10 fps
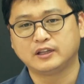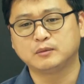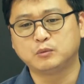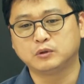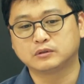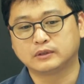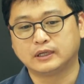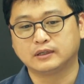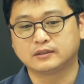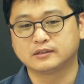근데 뭐
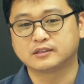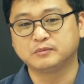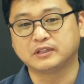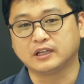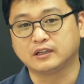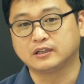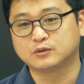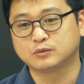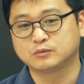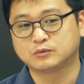예, 그렇습니다. 이게
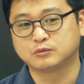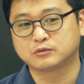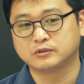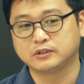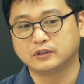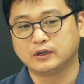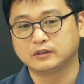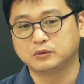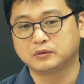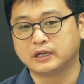좀 국조의
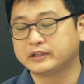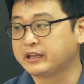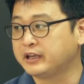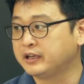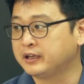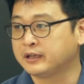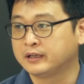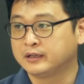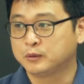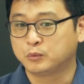활동을 할 때
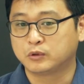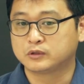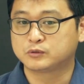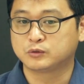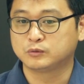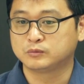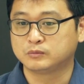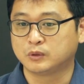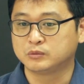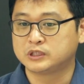뭔가 좀
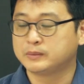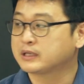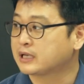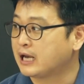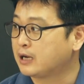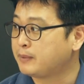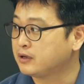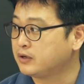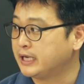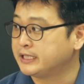너무 심하게
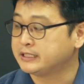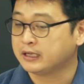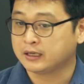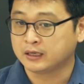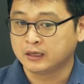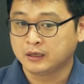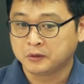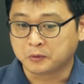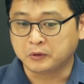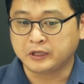강압한 거 아니냐.
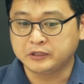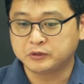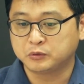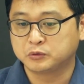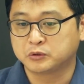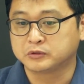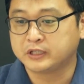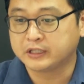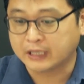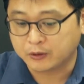원래 이 정도
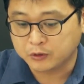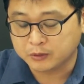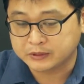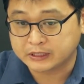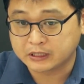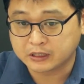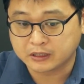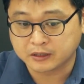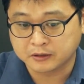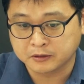정책이 나오려면 제
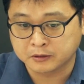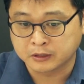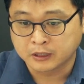생각에는